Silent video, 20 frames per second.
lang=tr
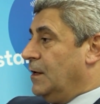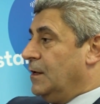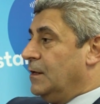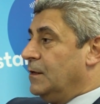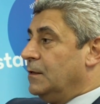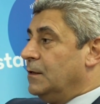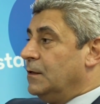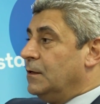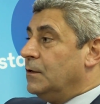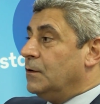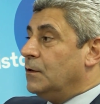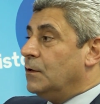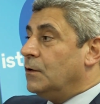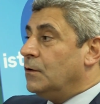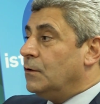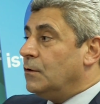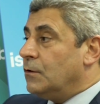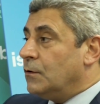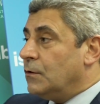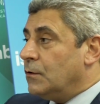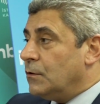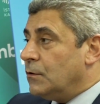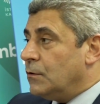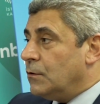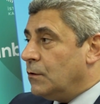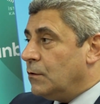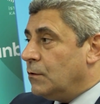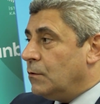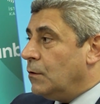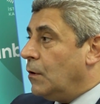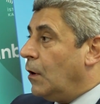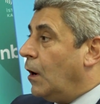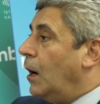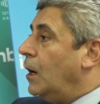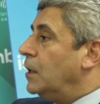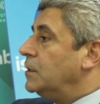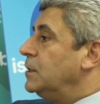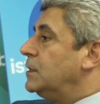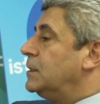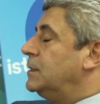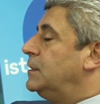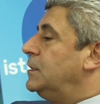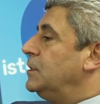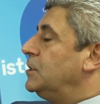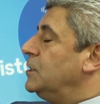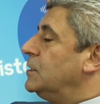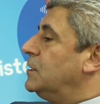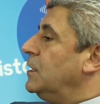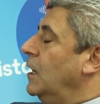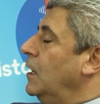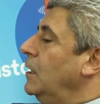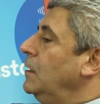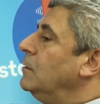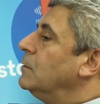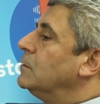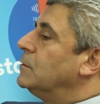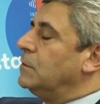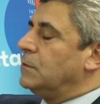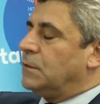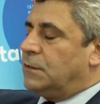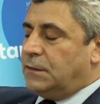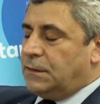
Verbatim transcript: Böylece bir o, o kart sizin olmuş Artık oluyor. Size tanımlanmış oluyor.